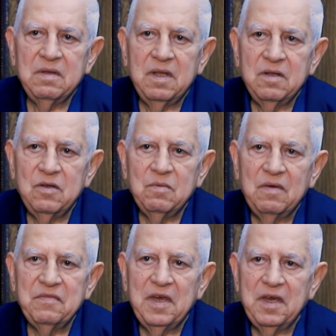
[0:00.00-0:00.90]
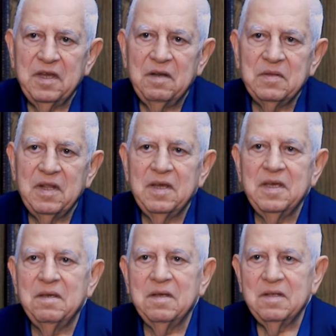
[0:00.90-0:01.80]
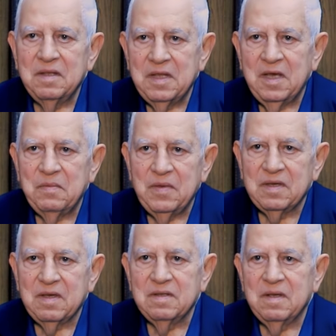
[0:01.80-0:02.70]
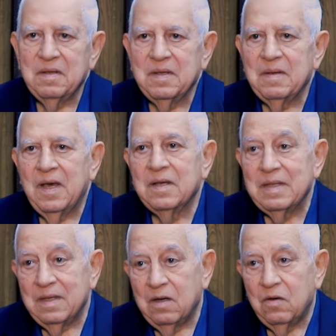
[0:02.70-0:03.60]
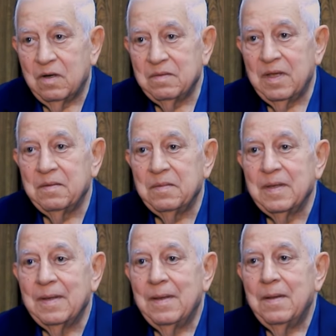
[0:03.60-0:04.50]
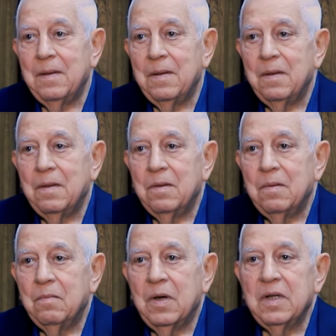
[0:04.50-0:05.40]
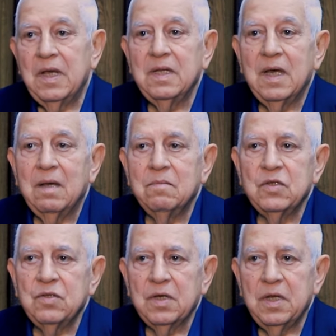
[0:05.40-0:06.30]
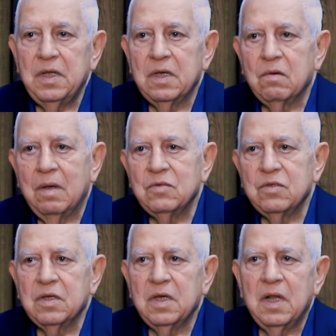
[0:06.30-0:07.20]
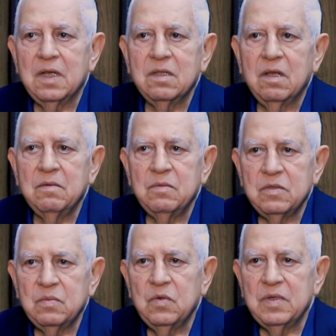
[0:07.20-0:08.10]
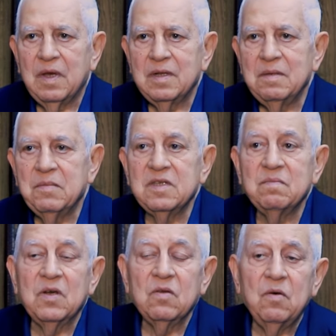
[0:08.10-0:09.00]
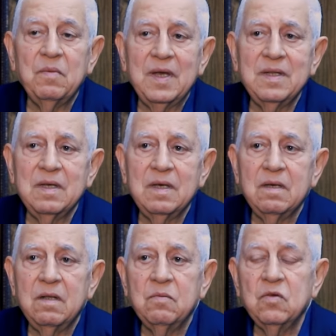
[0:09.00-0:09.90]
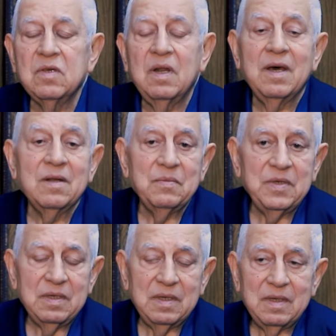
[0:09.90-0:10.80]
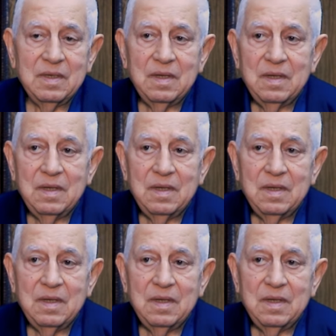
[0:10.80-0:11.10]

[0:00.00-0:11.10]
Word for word: لانه ما فيها حيل بتلاقي دايبه قصدي هو دايبه فنحن عم نشتغل هيك عم نشتغل على الطلب الزبون يعني بس مربوب عنا البوزة العربيه